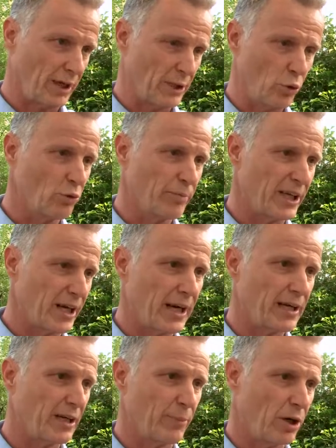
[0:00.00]
bisschen
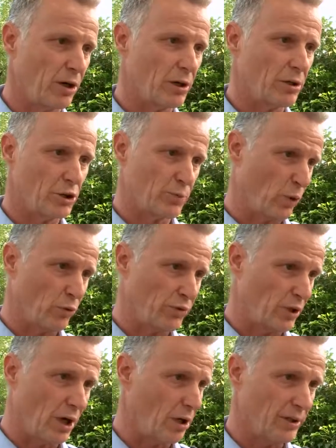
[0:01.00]
unberechenbar,
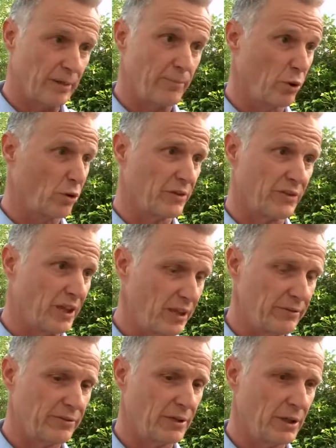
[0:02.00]
spontan,
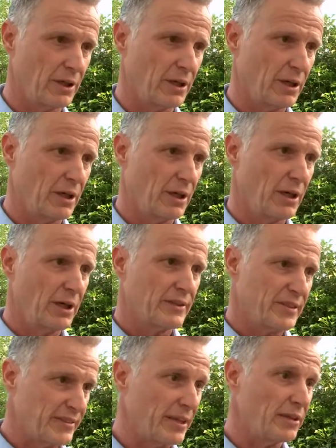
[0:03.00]
impulsiv
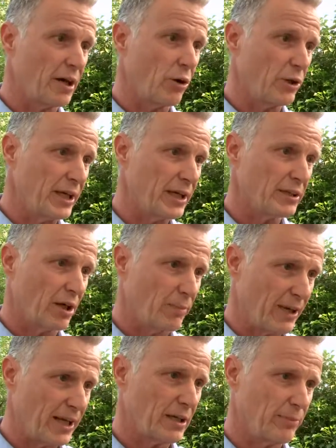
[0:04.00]
Sie sind auch leicht
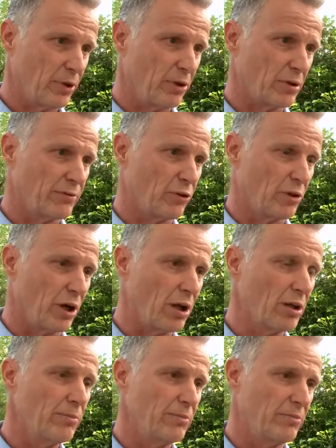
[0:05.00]
ablenkbar, vor
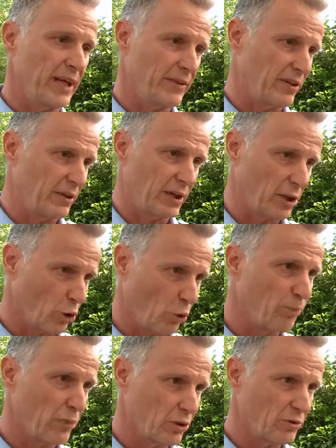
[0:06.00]
allem wenn sie in einer
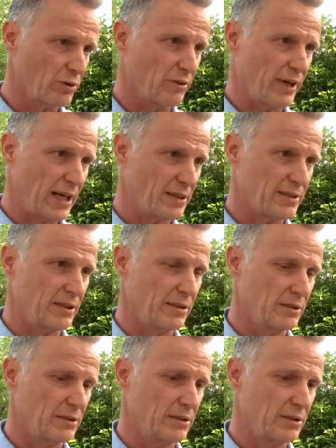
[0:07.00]
Gruppe unterwegs sind.